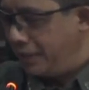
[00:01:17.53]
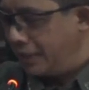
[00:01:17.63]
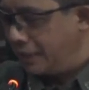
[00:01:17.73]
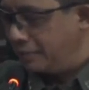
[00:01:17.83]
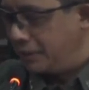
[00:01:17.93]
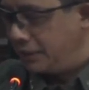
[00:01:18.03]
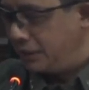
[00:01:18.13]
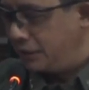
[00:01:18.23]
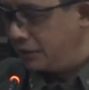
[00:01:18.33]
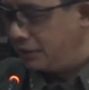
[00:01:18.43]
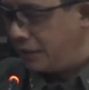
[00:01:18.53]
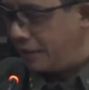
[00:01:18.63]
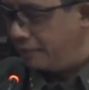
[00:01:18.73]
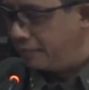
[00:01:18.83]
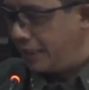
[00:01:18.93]
ini akan
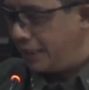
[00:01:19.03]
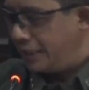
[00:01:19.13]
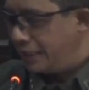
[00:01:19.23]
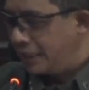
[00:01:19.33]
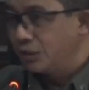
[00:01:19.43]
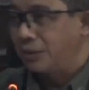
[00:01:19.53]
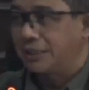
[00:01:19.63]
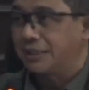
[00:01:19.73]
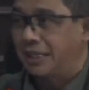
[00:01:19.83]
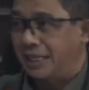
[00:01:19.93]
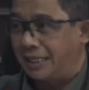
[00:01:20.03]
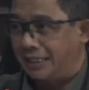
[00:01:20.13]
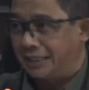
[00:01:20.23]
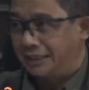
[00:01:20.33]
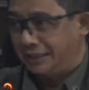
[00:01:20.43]
menambah dari swasta ya.